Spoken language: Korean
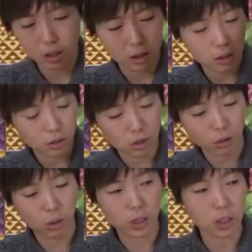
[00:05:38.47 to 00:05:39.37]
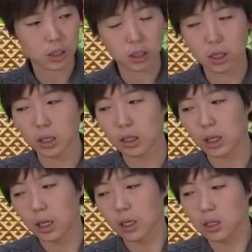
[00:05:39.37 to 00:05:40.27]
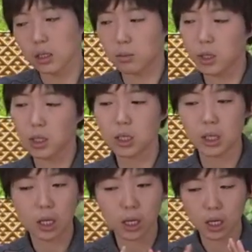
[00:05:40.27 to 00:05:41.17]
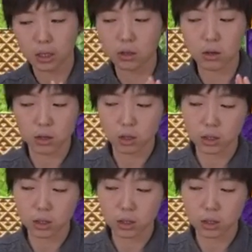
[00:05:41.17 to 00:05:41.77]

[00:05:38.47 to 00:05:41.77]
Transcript: 그래서 이제 관리를 할 때 이제 비닐에 해서